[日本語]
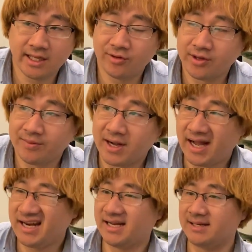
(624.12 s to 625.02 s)
なので、
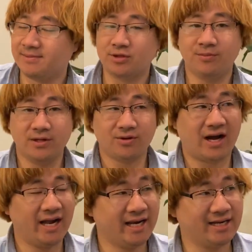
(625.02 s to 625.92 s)
かなりまとめると
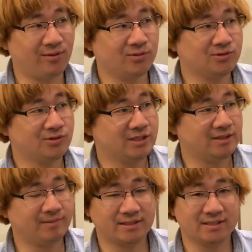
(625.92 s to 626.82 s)
かなり本当
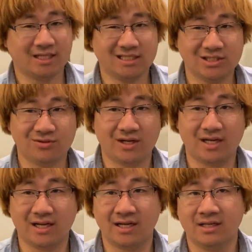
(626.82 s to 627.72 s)
に、まあ、雑誌と
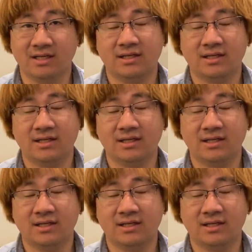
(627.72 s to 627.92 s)
か、